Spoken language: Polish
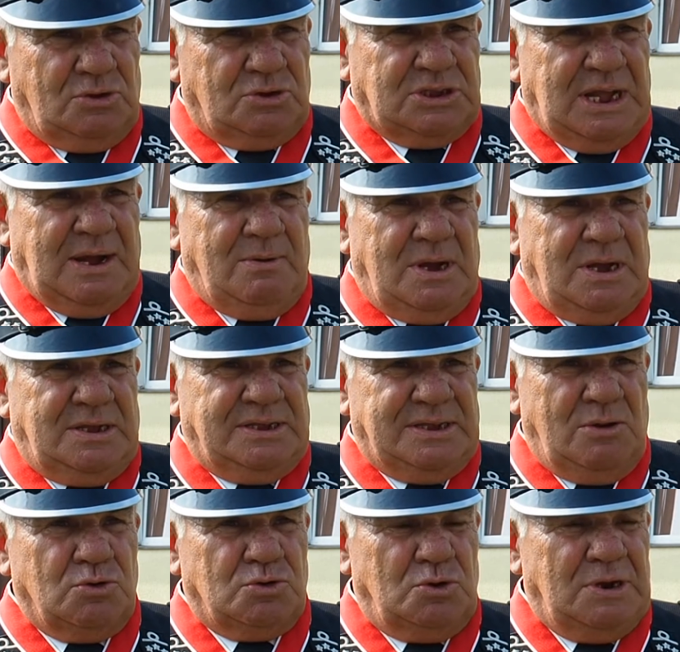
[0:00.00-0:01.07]
została
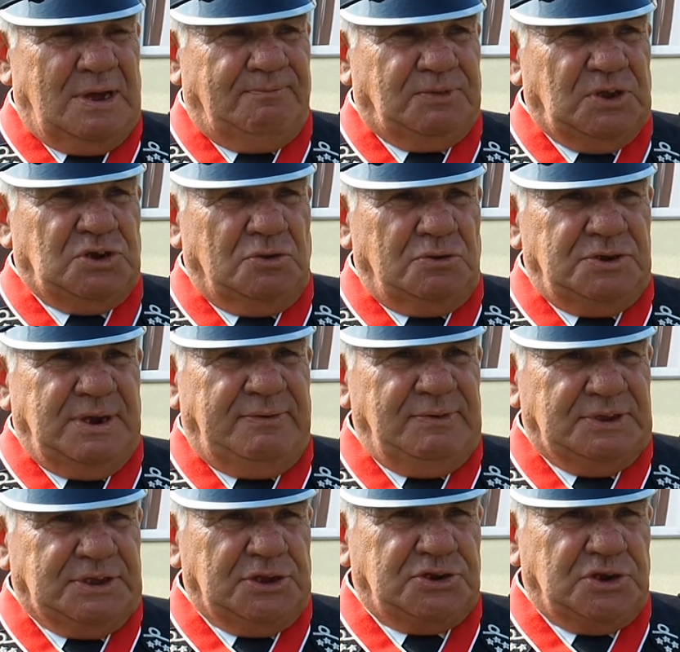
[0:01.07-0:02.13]
założona w
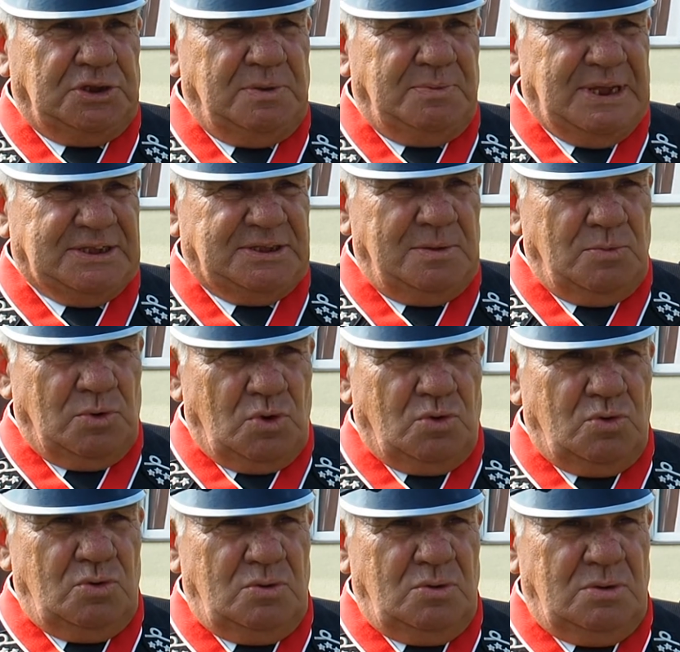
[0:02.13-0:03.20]
1917
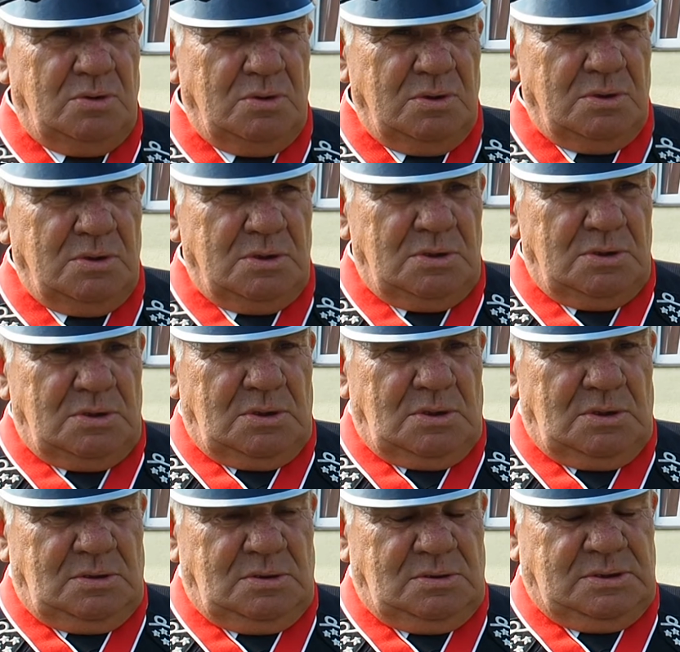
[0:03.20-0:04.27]
roku
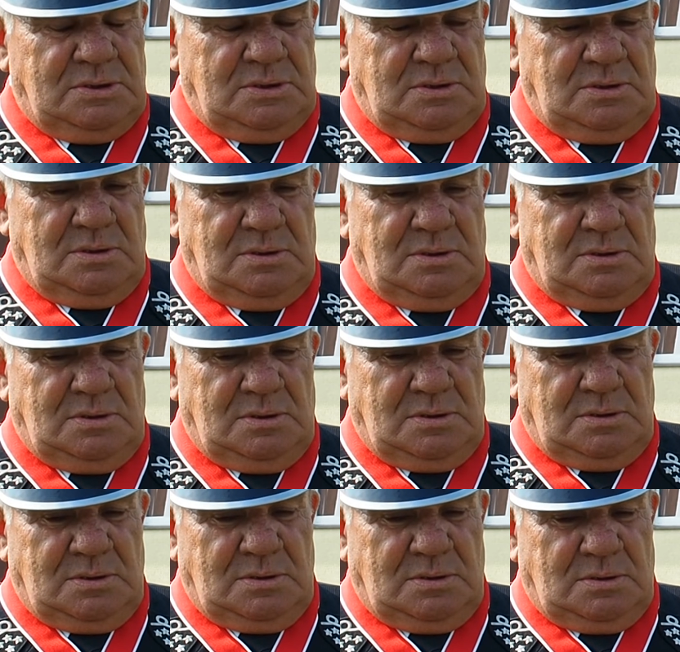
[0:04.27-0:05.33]

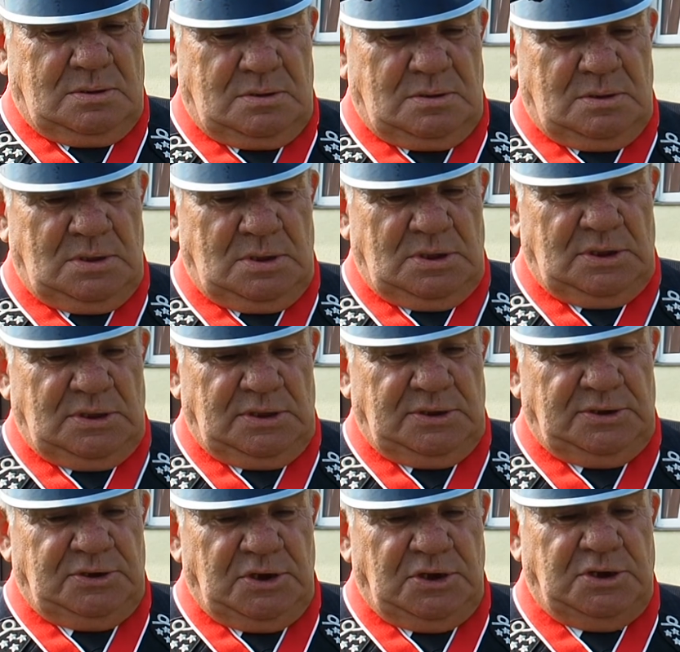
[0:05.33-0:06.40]
z, I
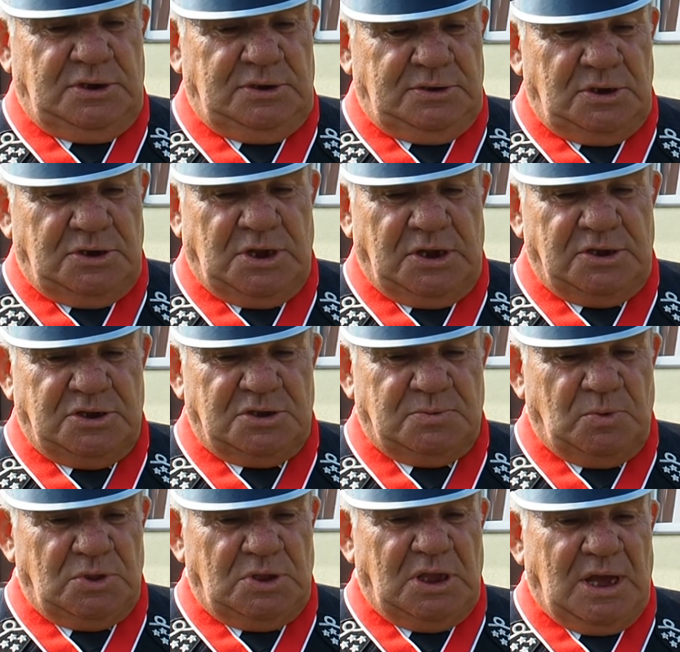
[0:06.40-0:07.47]
dziś, dzisiaj się
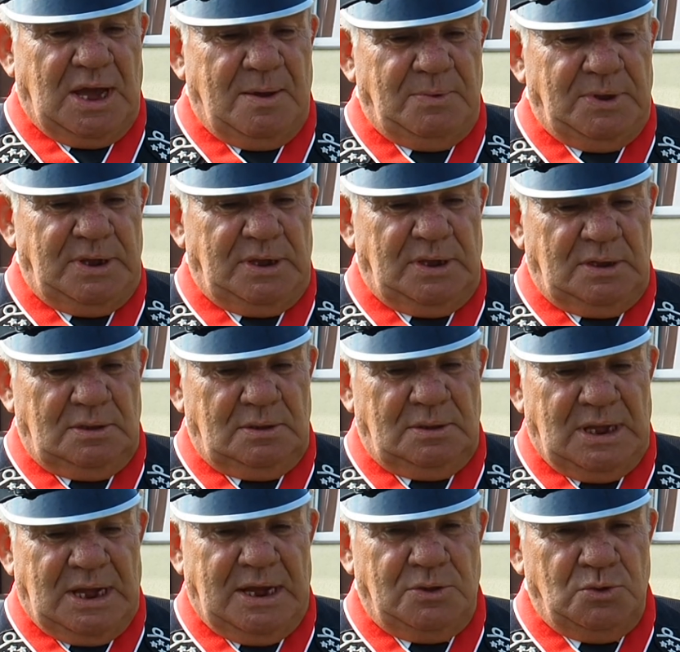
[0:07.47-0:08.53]
spotykamy
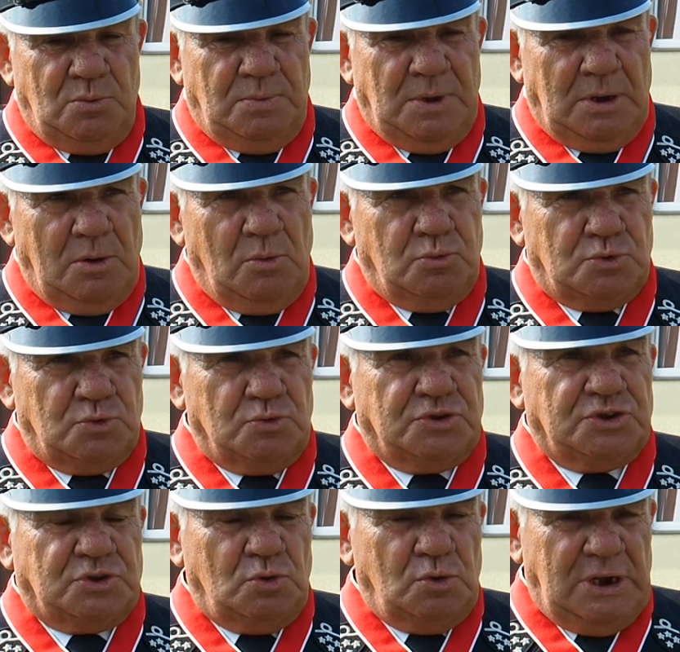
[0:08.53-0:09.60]
na jubileuszu
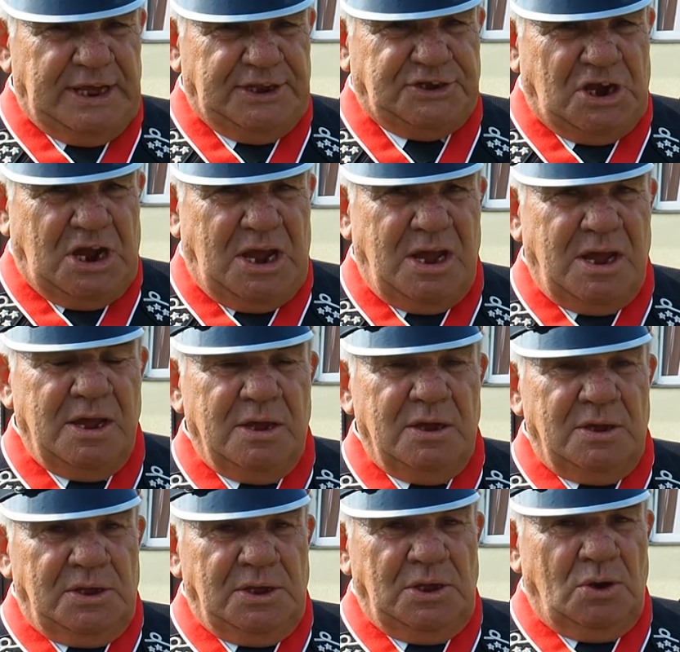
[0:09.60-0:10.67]
stulecia
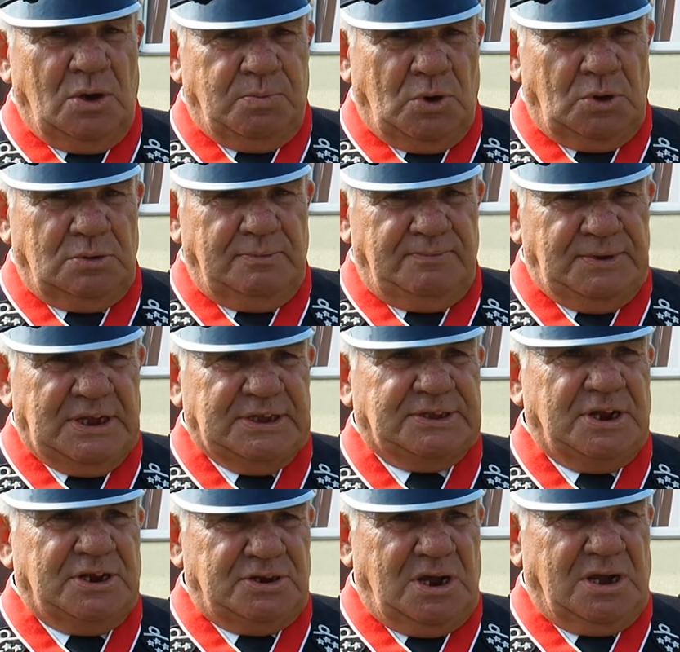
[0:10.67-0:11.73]
i obchodów Dnia
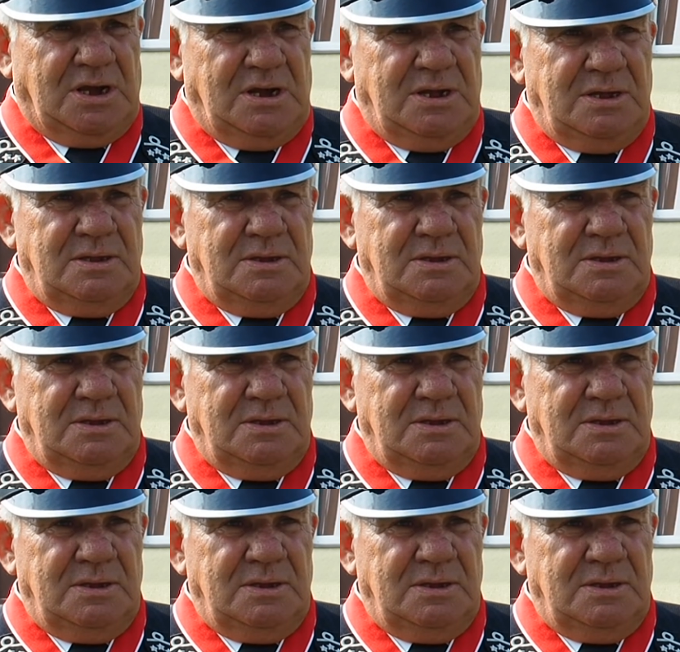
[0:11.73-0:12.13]
Strażaka